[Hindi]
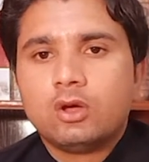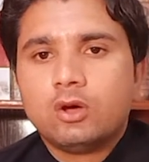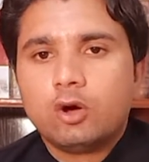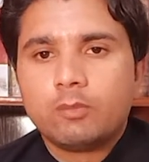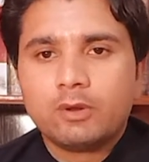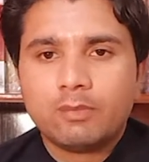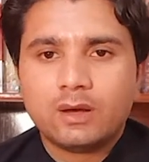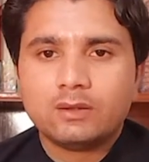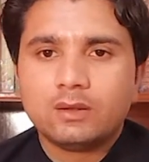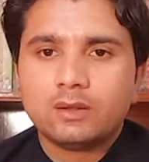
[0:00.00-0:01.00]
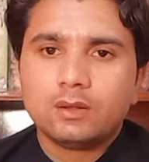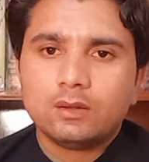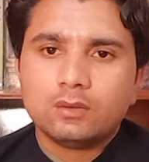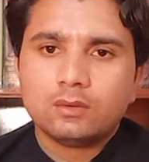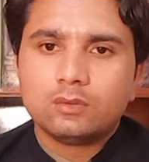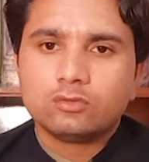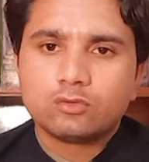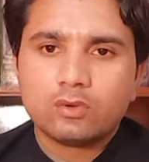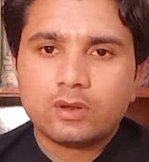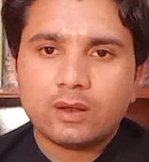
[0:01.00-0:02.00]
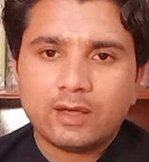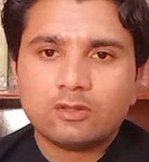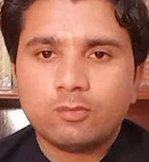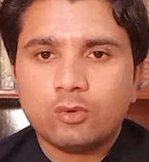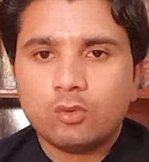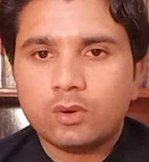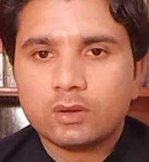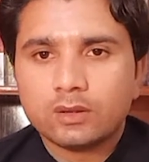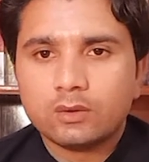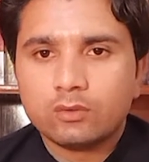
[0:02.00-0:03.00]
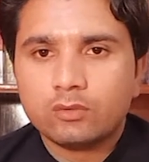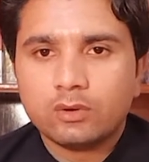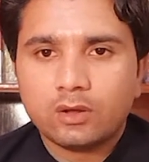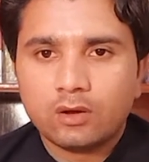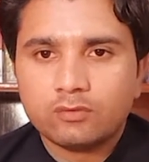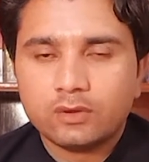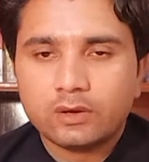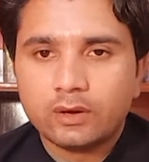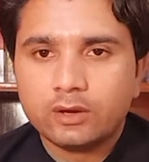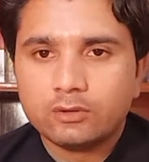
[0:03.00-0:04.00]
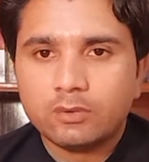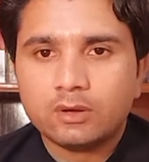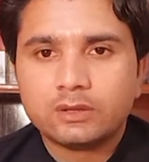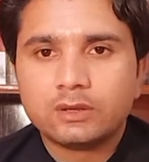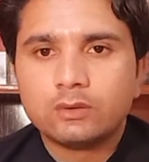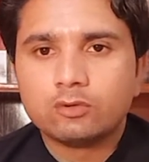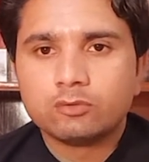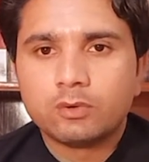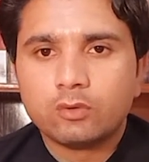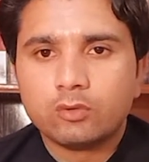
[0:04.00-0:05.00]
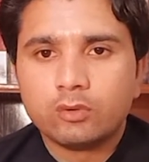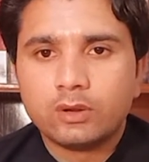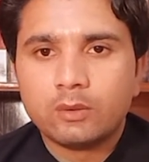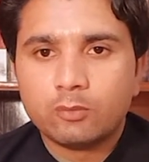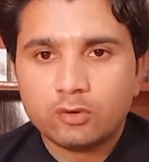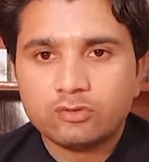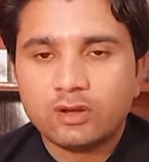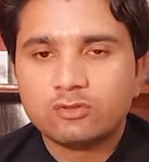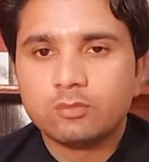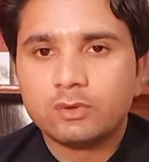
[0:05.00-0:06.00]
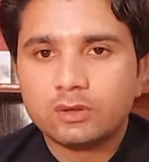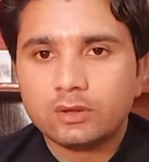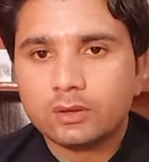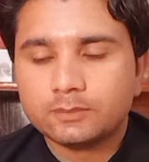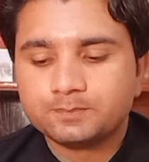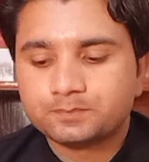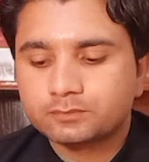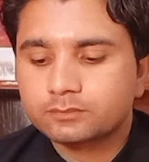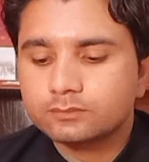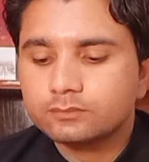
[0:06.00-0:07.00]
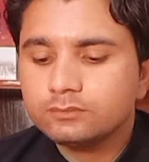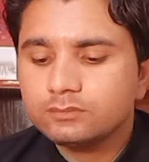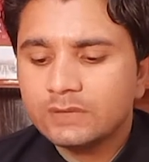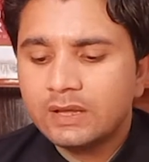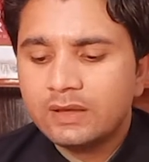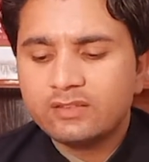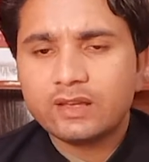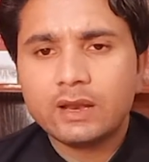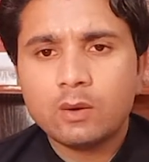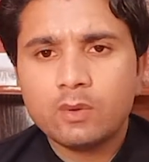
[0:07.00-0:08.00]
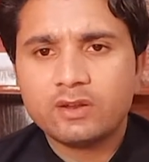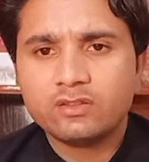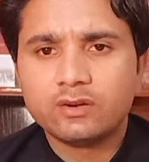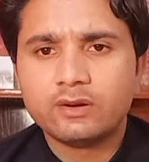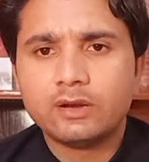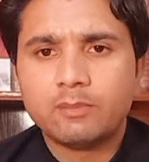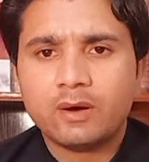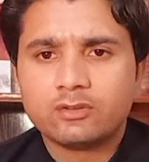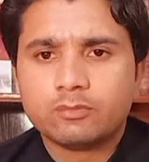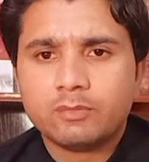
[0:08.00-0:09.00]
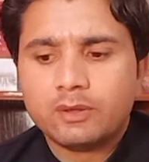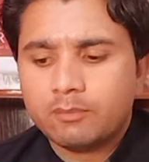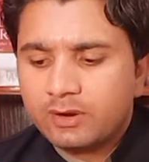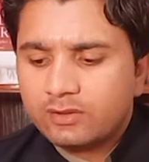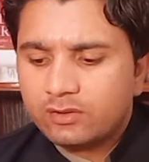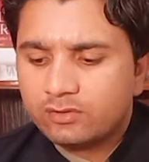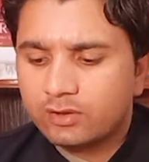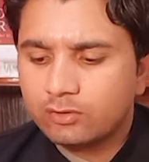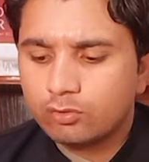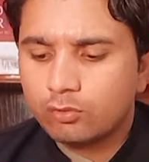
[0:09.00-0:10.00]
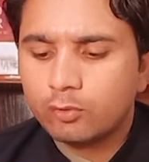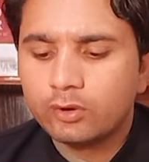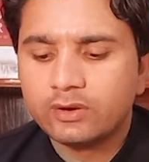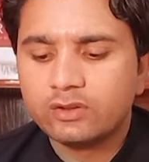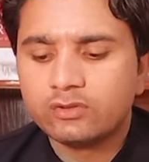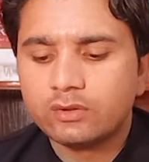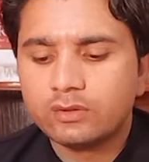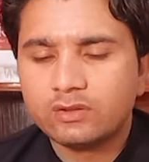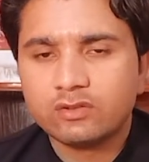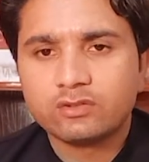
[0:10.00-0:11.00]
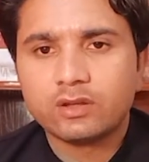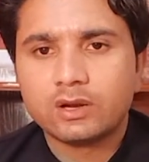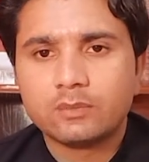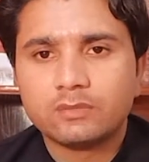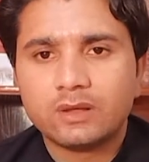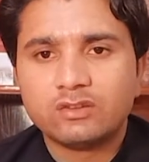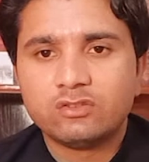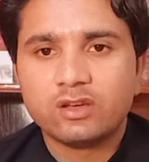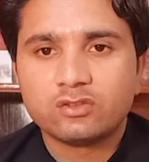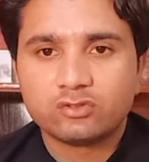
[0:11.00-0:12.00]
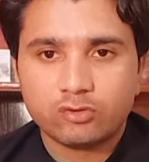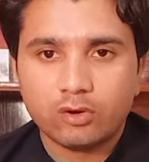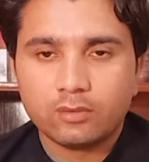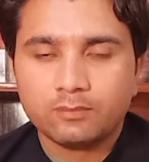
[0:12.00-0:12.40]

और फिर बाद में उसको रियलाइज़ भी हुआ कि उन्होंने काफ़ी एक गलत बात की उस पर उन्होंने अपोलोजाइज़ भी किया इसके अलावा रिसेंटली पास में ब्रिटिश के जो पॉलिटिशियन थे जिसका नाम था जेक स्ट्रा